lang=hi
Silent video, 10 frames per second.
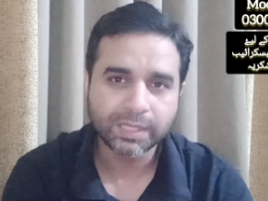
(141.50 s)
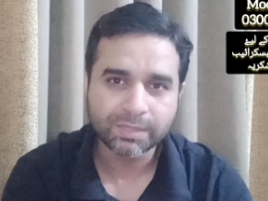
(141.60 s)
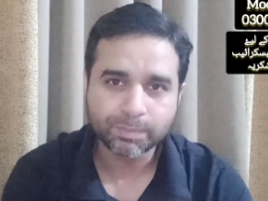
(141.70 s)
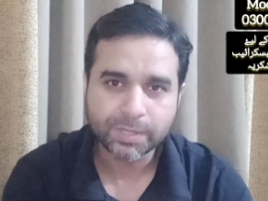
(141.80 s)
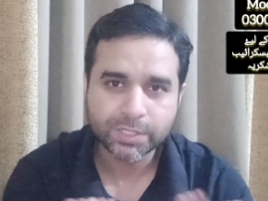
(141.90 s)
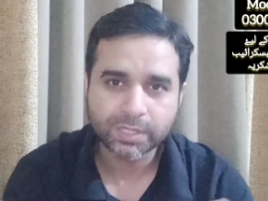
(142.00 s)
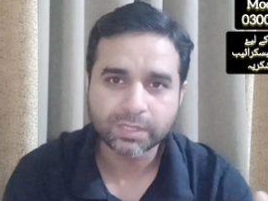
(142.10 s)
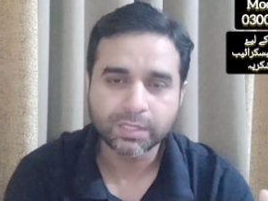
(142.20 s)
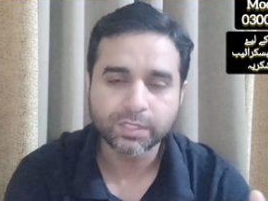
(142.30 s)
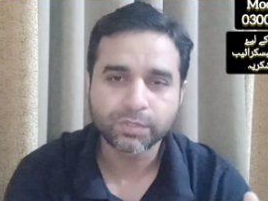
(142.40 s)
एक पिक्चर
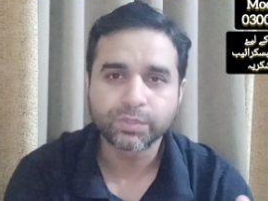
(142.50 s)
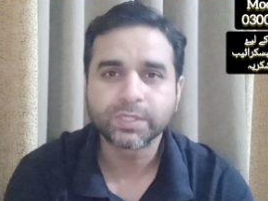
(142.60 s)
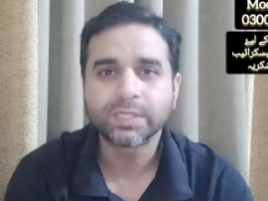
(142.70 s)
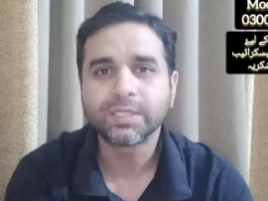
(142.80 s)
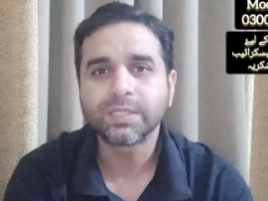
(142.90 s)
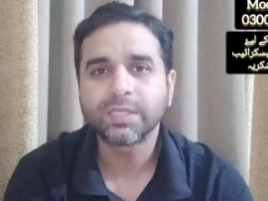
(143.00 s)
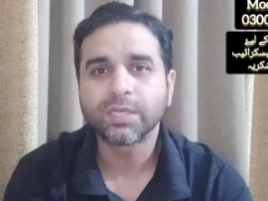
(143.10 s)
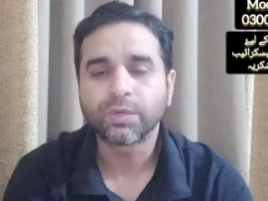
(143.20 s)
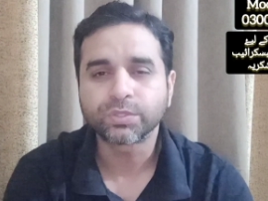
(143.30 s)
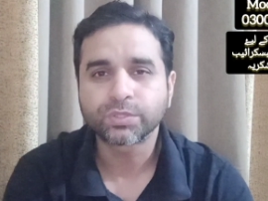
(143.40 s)
क्लियर हो जाएगी कि
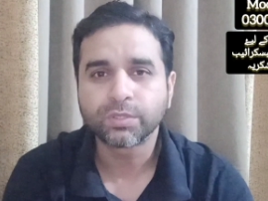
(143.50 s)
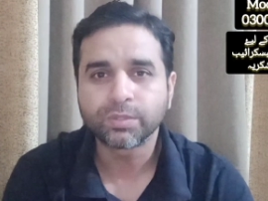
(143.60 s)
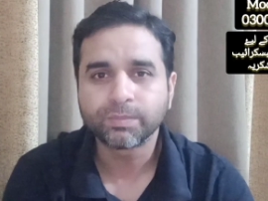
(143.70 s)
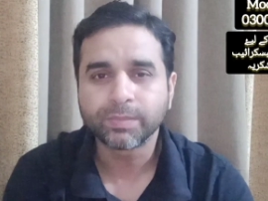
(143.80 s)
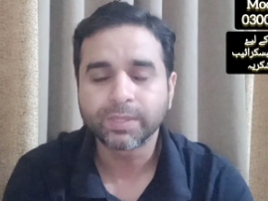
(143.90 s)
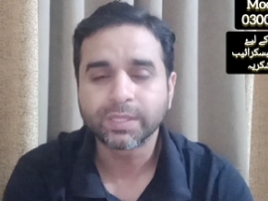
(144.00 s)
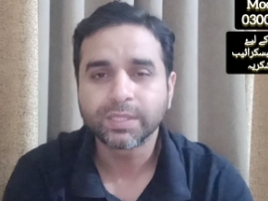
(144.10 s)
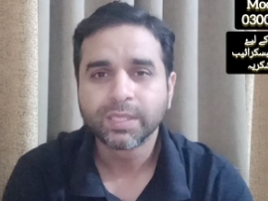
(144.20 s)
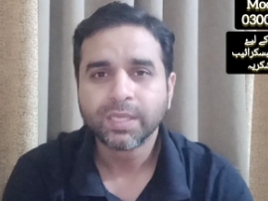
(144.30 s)
ऑस्ट्रोलॉप में